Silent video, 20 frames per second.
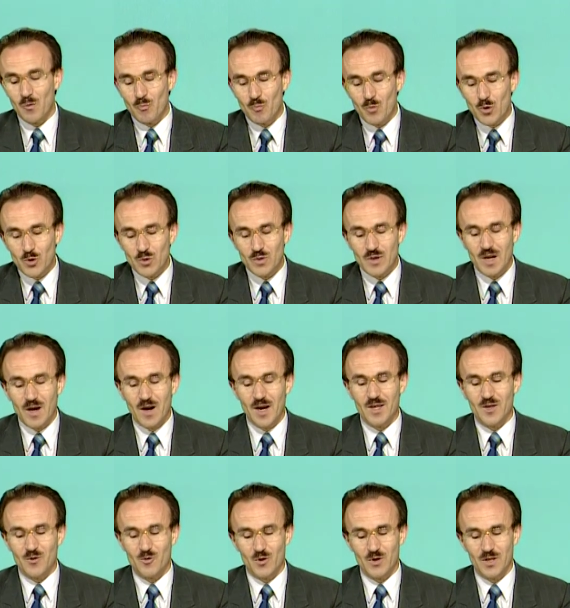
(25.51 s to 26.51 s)
Bugün de
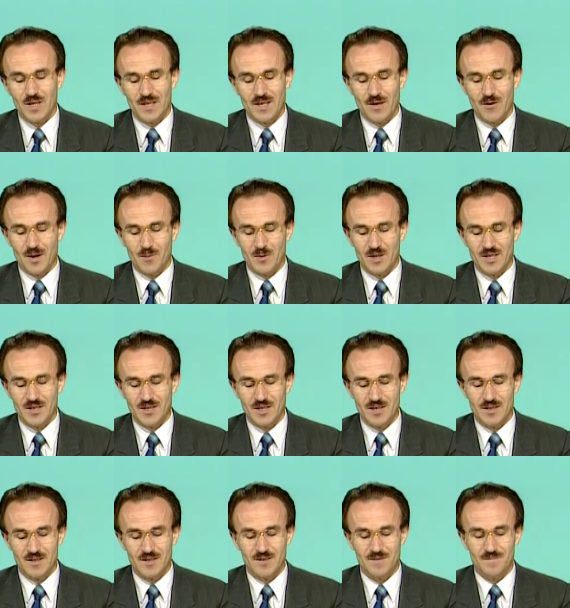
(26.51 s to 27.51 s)
aynı konuya devam
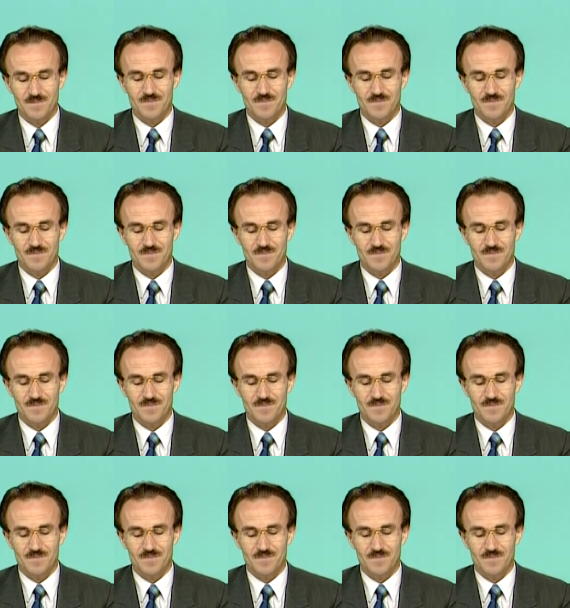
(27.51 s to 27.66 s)
edeceğiz.